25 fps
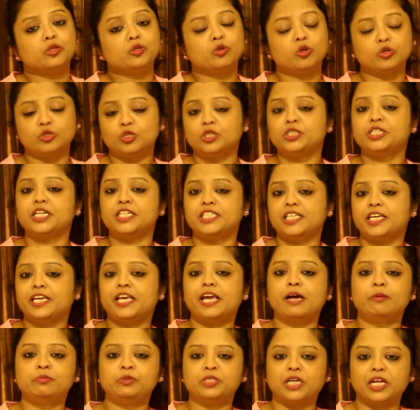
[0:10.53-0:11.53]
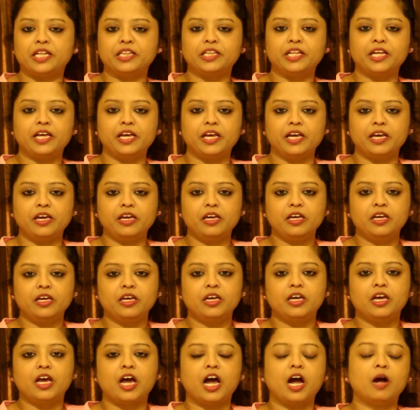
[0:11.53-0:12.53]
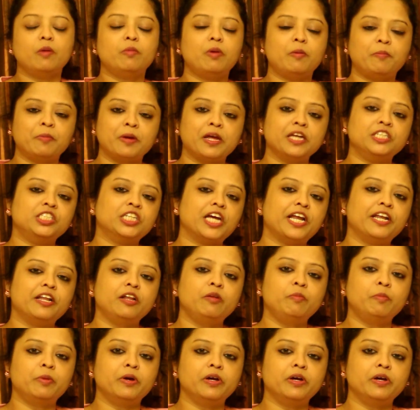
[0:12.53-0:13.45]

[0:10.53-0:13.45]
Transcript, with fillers: दोस्तों जैसे कि आप जानते हैं हम आपके चैनल